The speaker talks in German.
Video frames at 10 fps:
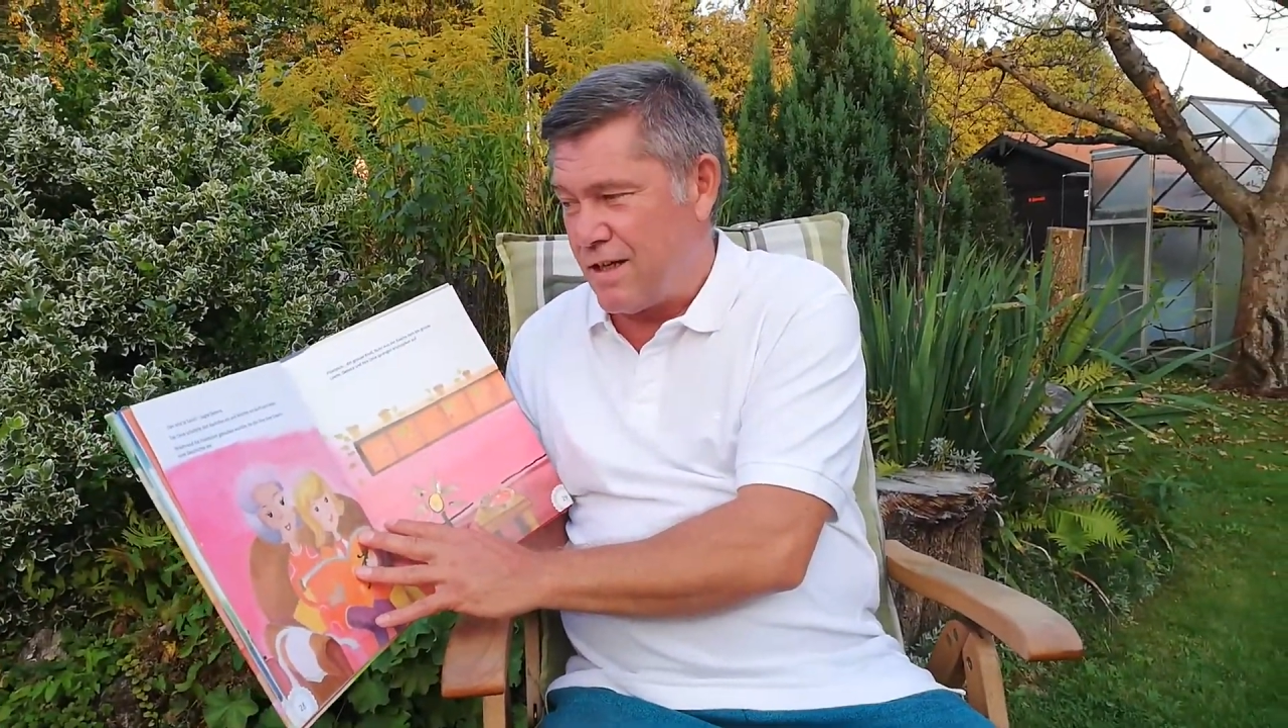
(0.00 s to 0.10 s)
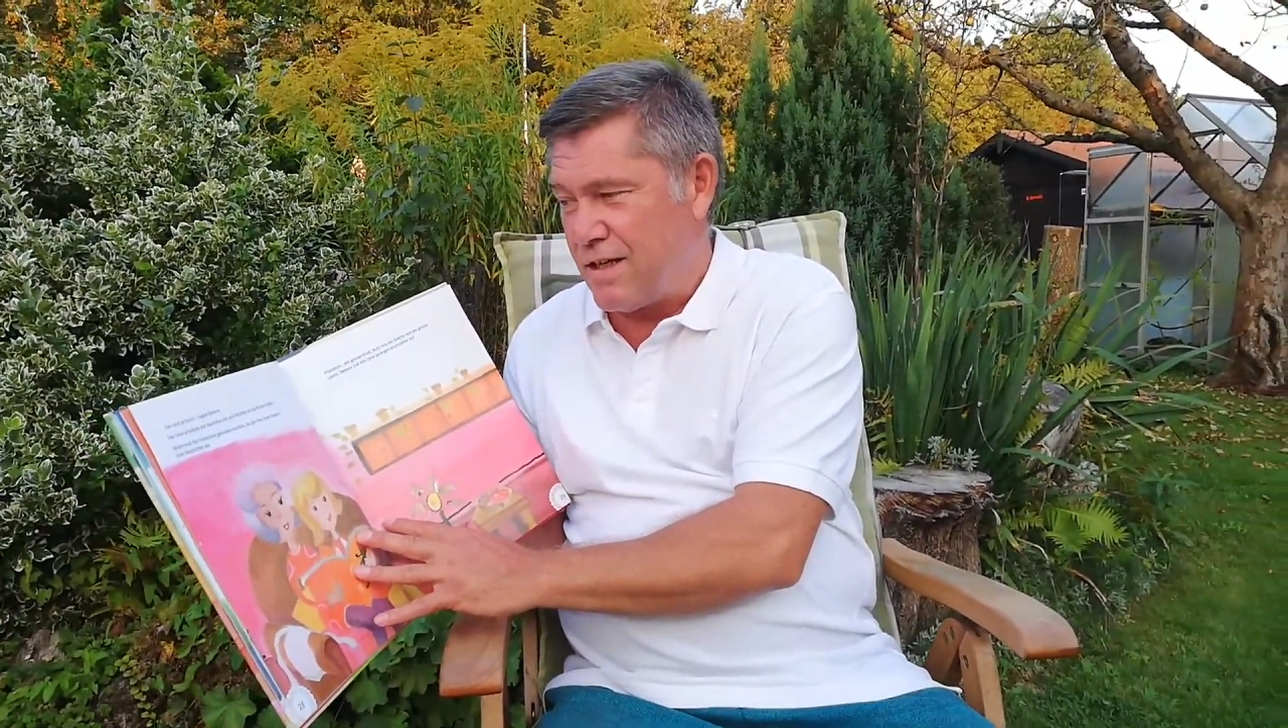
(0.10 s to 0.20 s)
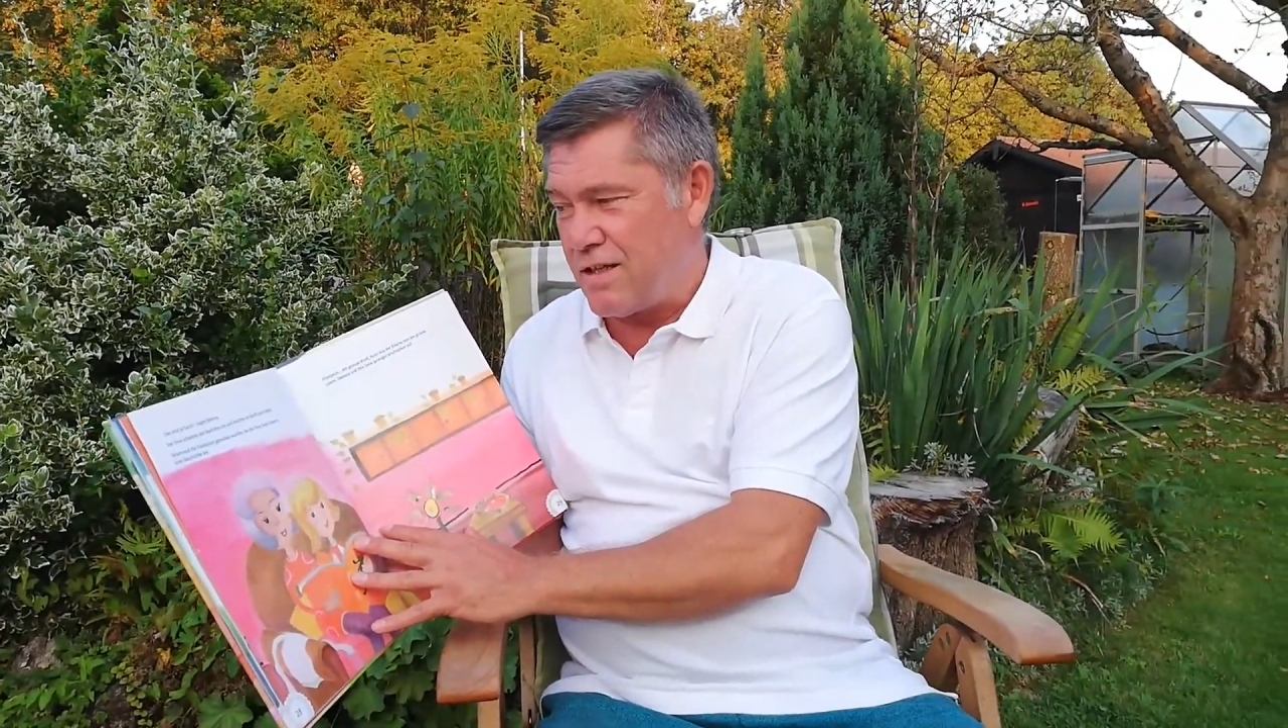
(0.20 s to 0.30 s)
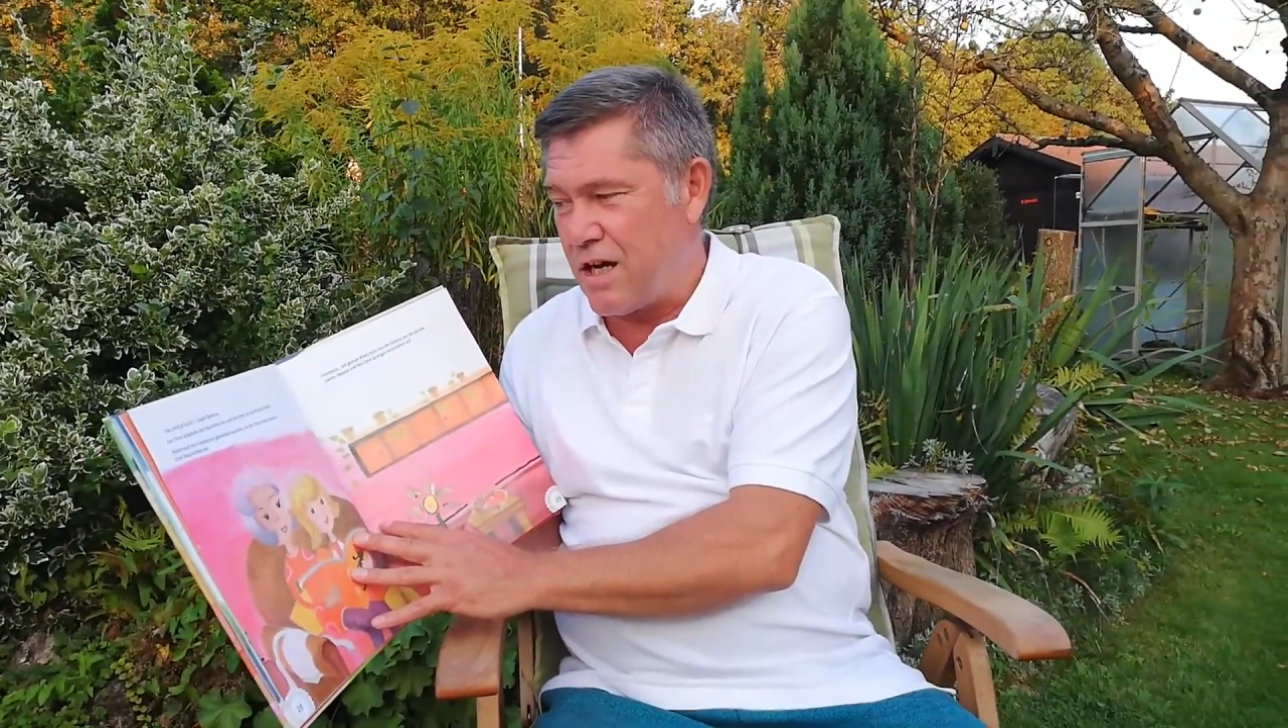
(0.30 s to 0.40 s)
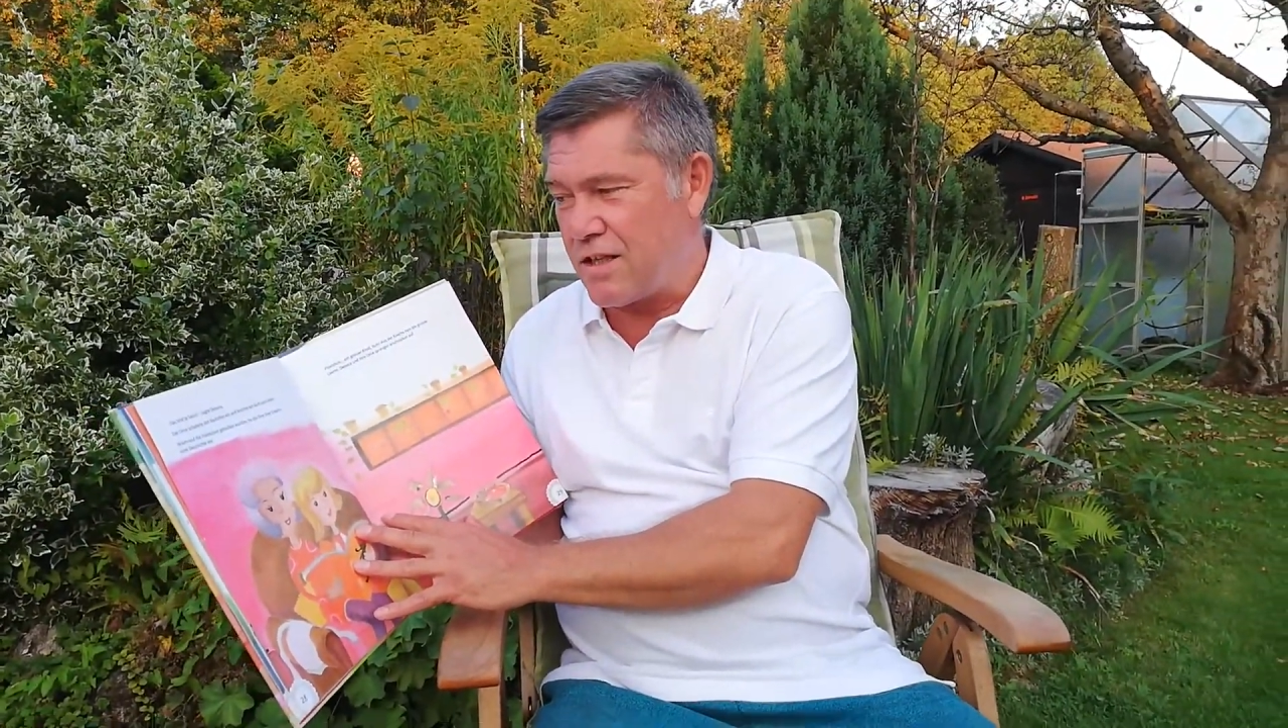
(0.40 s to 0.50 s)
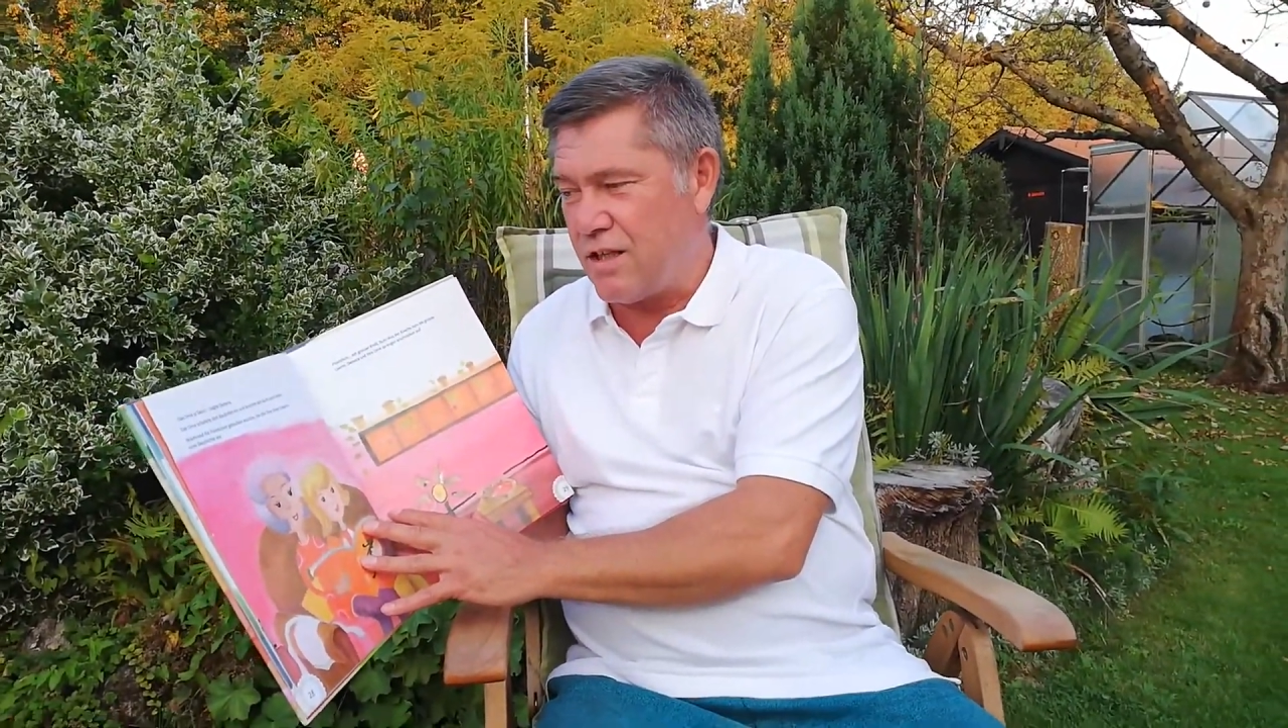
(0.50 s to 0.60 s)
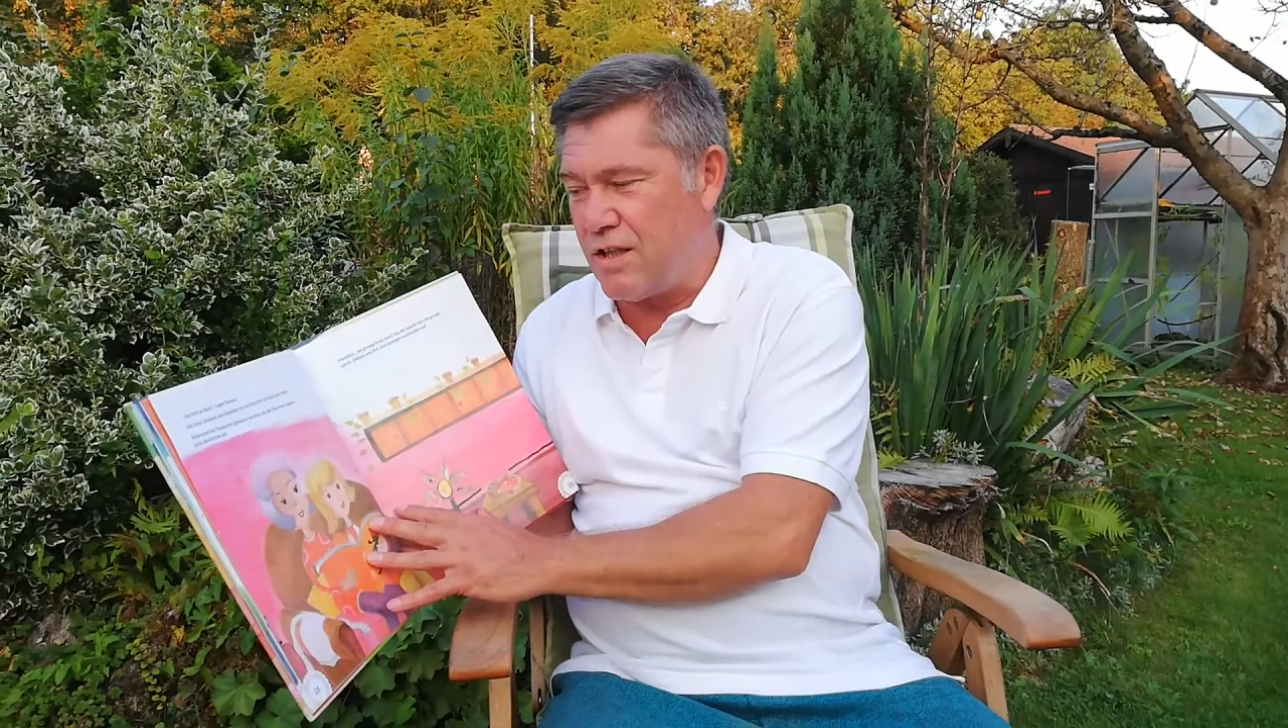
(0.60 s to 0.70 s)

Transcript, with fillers: sagte